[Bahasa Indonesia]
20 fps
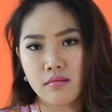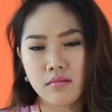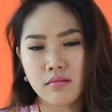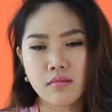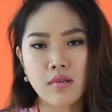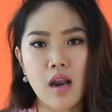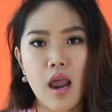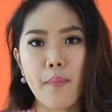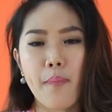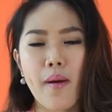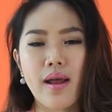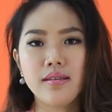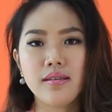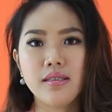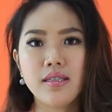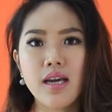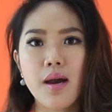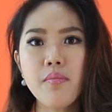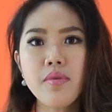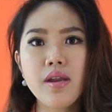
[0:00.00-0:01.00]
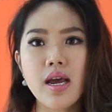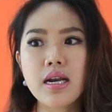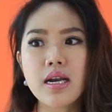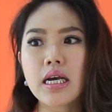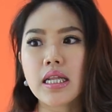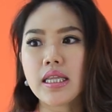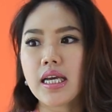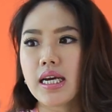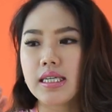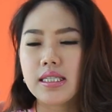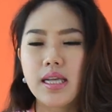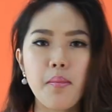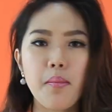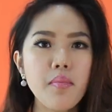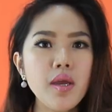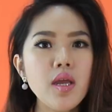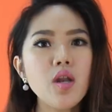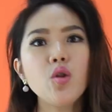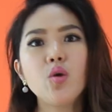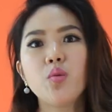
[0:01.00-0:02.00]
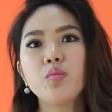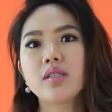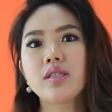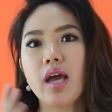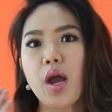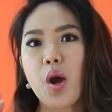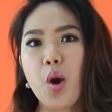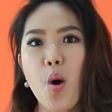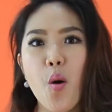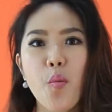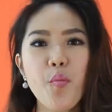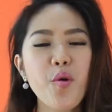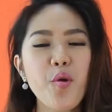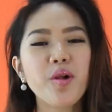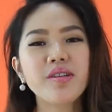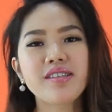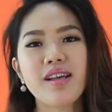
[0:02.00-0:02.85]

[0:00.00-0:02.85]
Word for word: 8 jam dan ketika saya minum, saya ngobrol,